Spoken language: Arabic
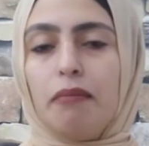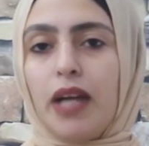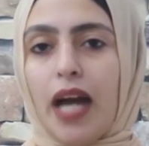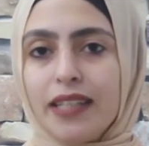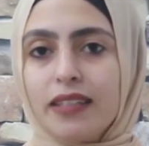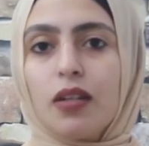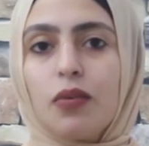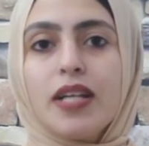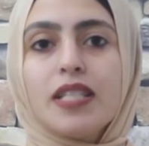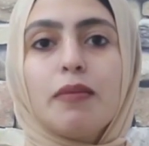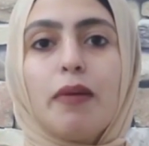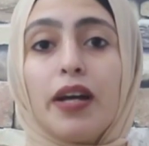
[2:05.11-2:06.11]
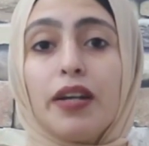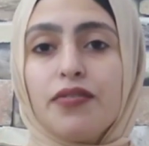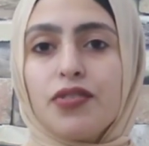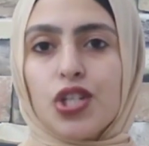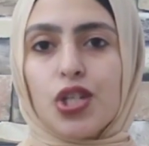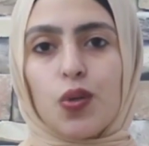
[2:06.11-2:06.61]
لحد دلوقتي
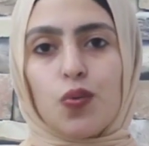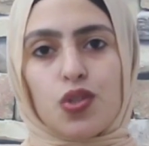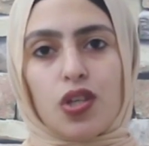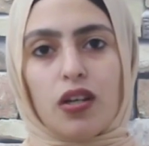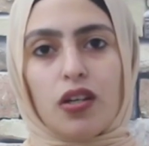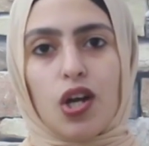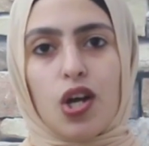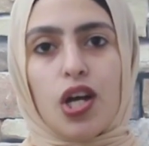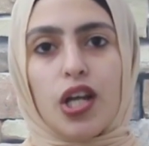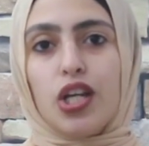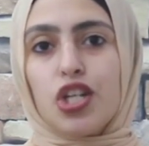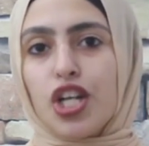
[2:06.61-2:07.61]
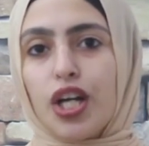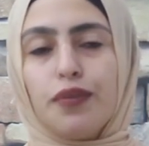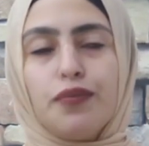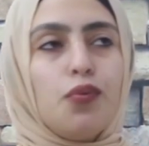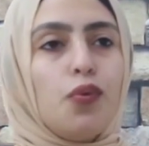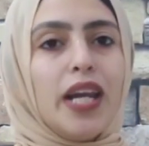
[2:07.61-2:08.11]
معرفش يوصل
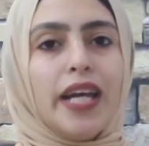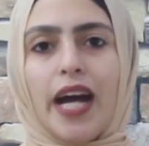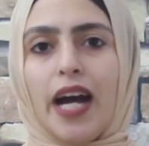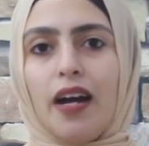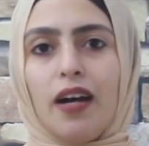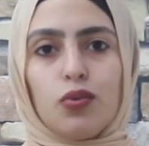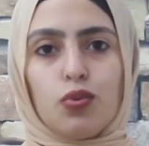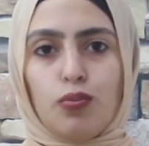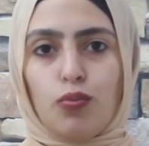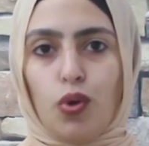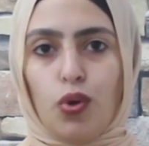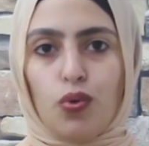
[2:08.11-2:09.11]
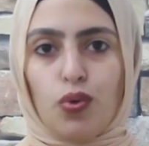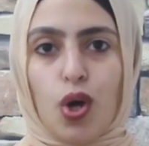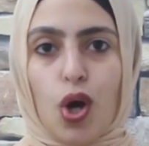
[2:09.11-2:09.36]
لشغفه ولا يحقق طموحه